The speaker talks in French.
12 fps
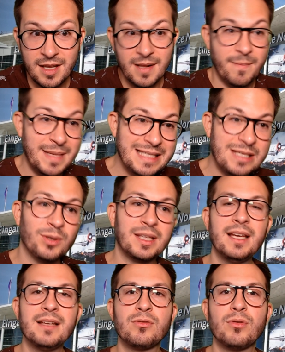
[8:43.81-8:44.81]
mais
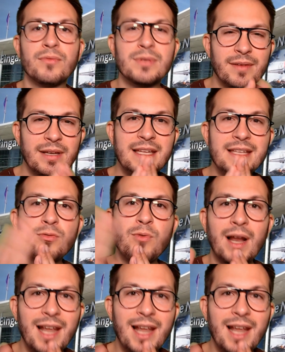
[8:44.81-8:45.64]
centré sur, vous savez, l'histoire,